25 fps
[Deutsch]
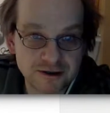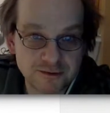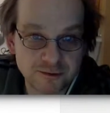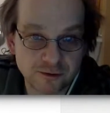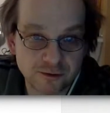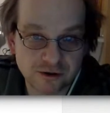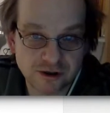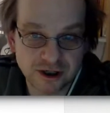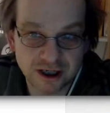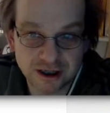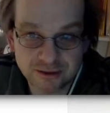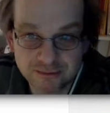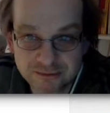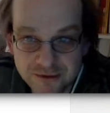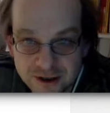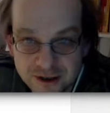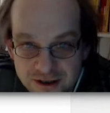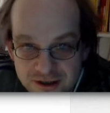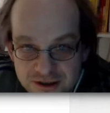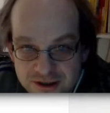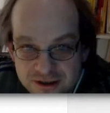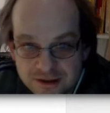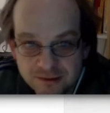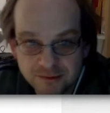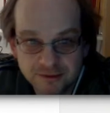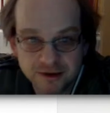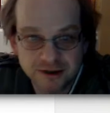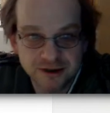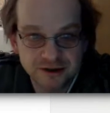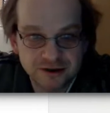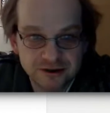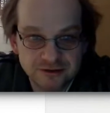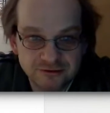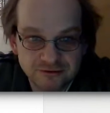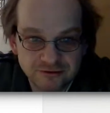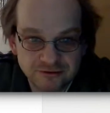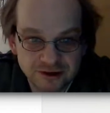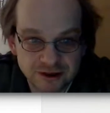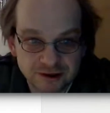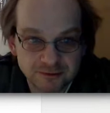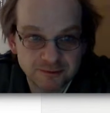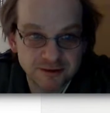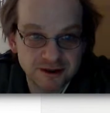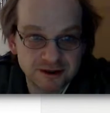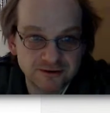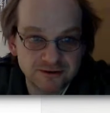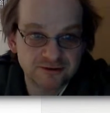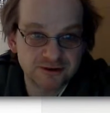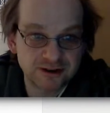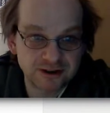Programm. Da ist nämlich, wenn ihr
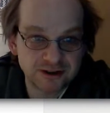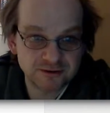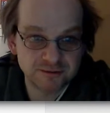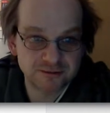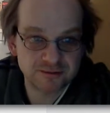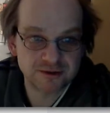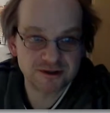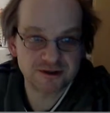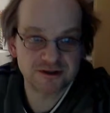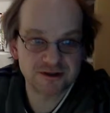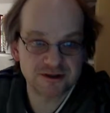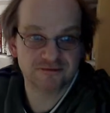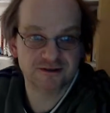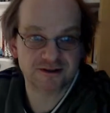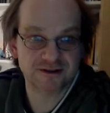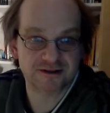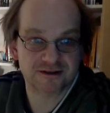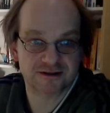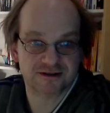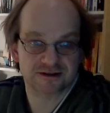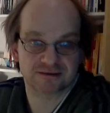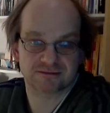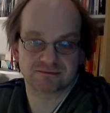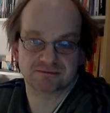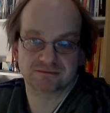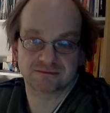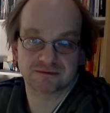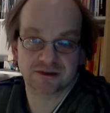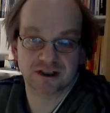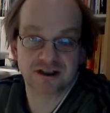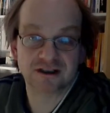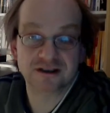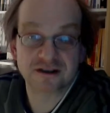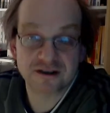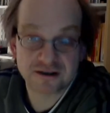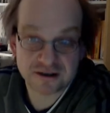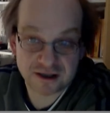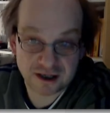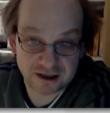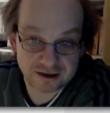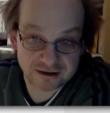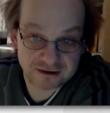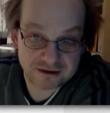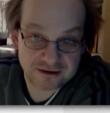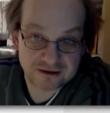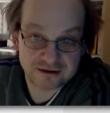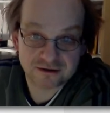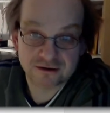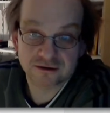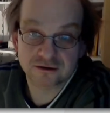mich fragt, ein bisschen was
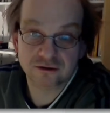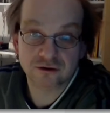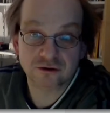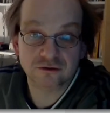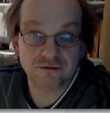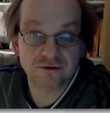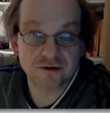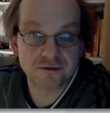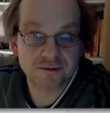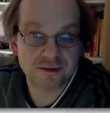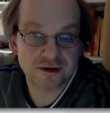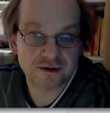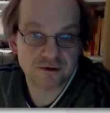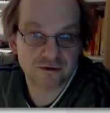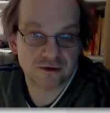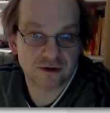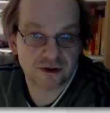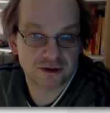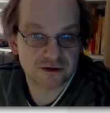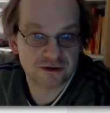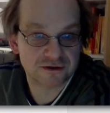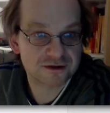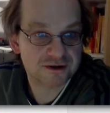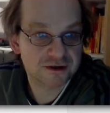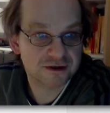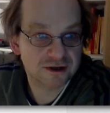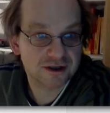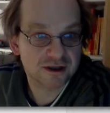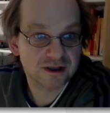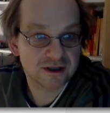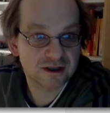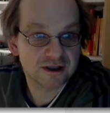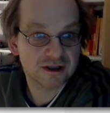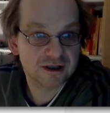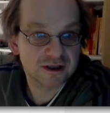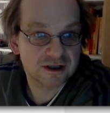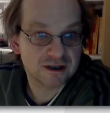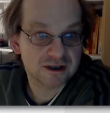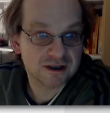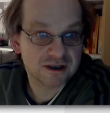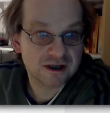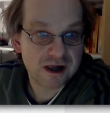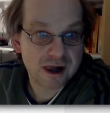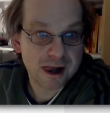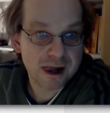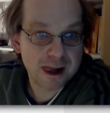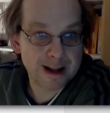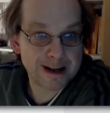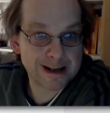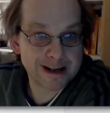interessant. Drücken wir mal so aus.
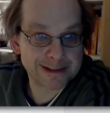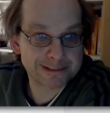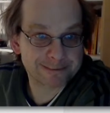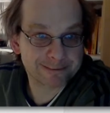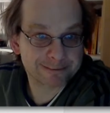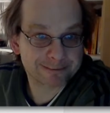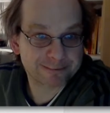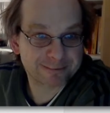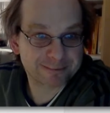Ähm,